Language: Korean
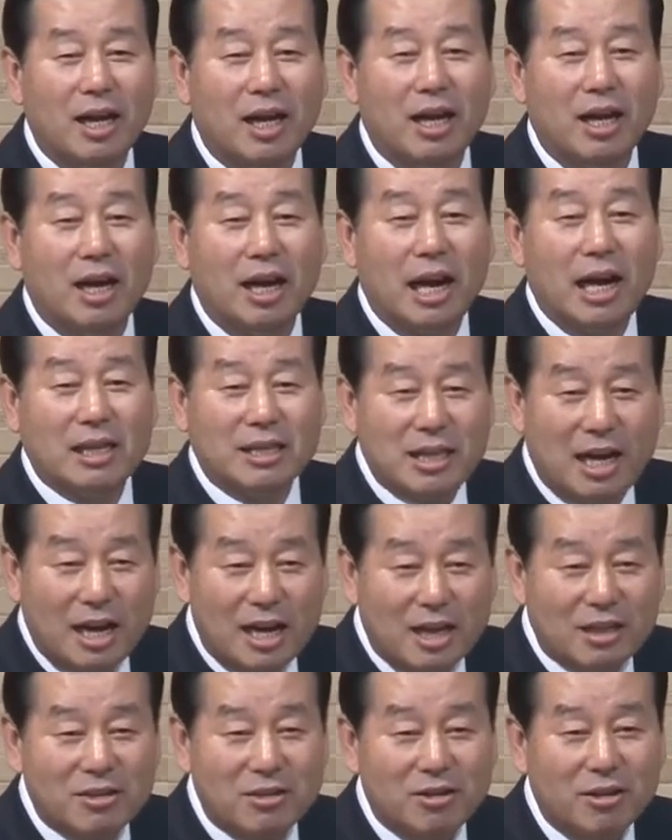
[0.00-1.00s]
하지
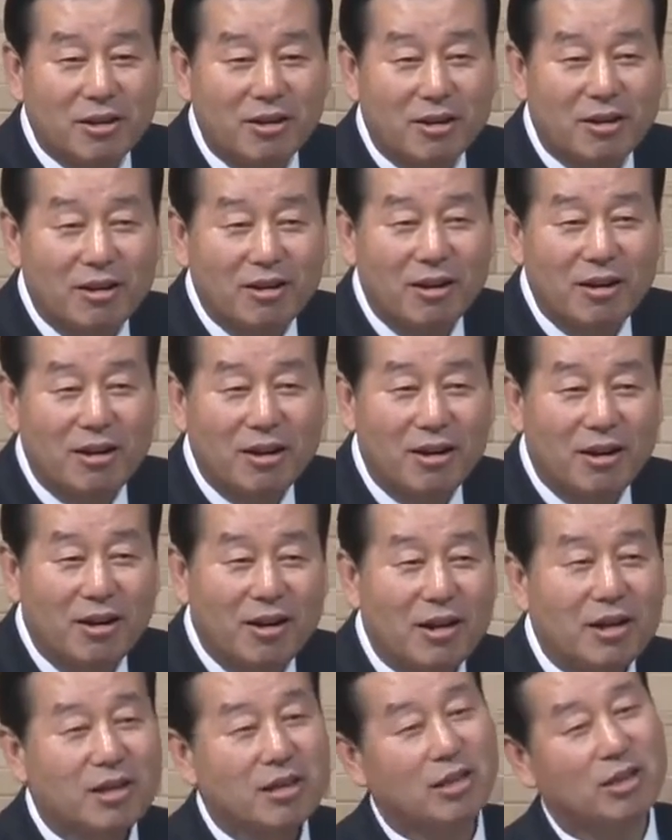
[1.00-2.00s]
않았어요.
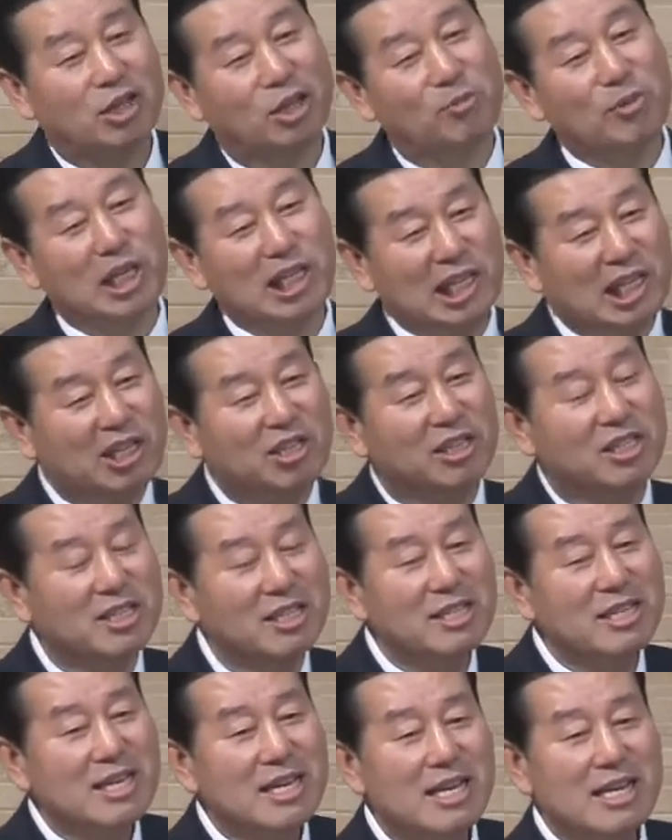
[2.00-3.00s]
그러면 이것은
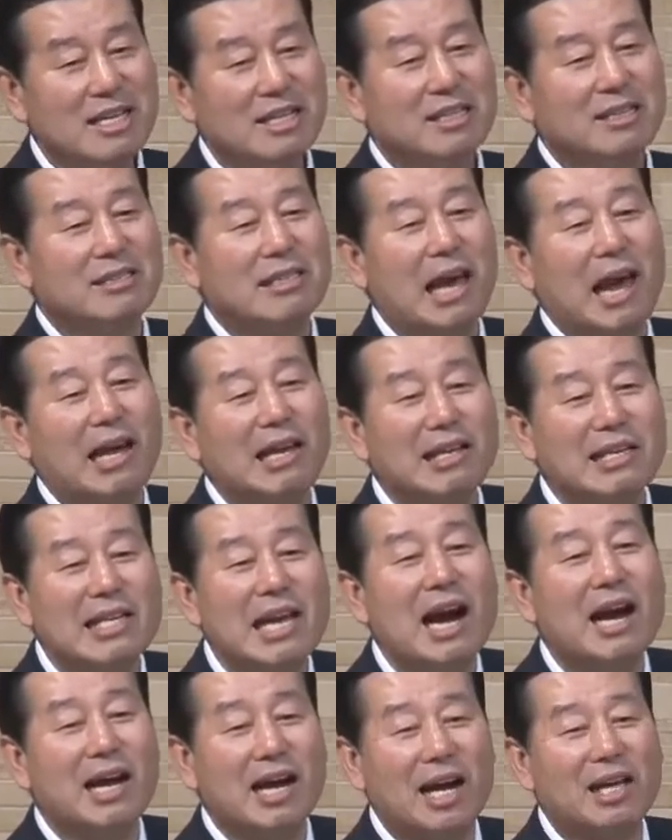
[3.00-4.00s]

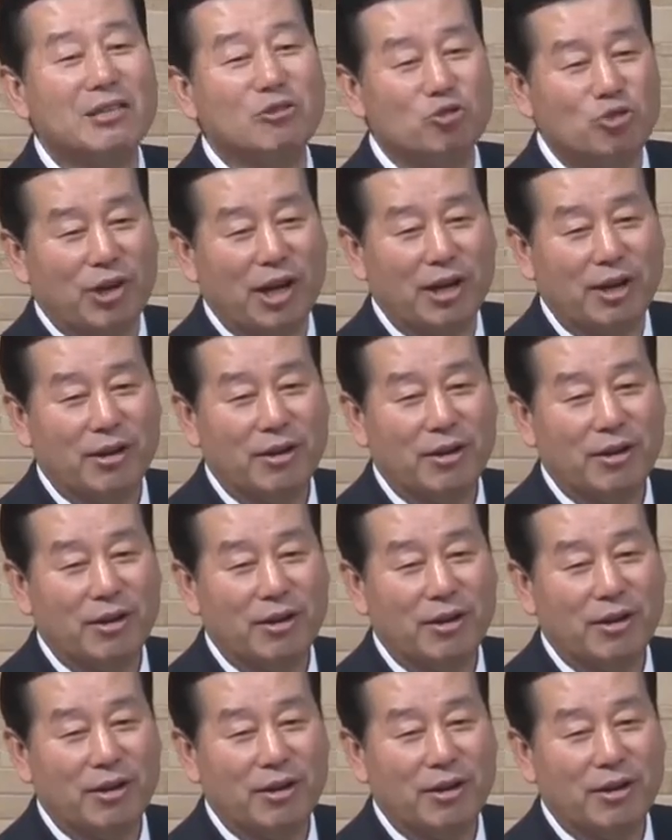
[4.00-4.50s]
생략한 죄예요.